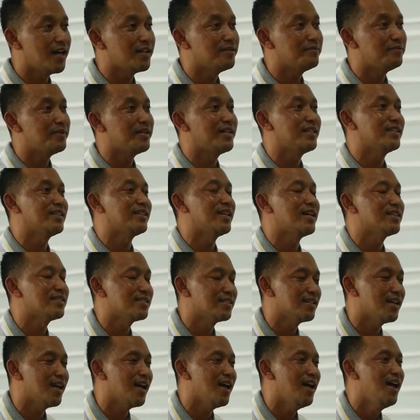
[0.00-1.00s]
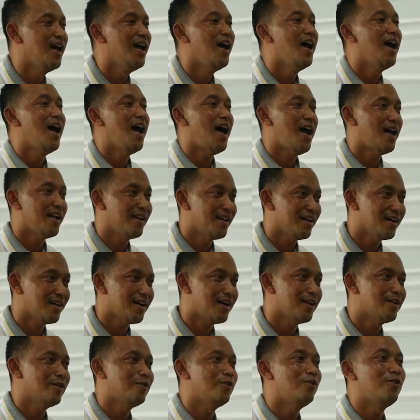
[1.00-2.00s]
dengan menetasnya
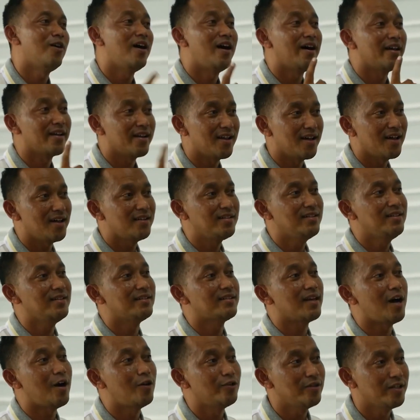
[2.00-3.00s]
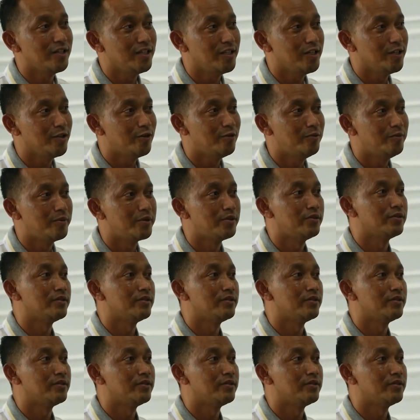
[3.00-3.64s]
anakan Ohara di tahun ini Om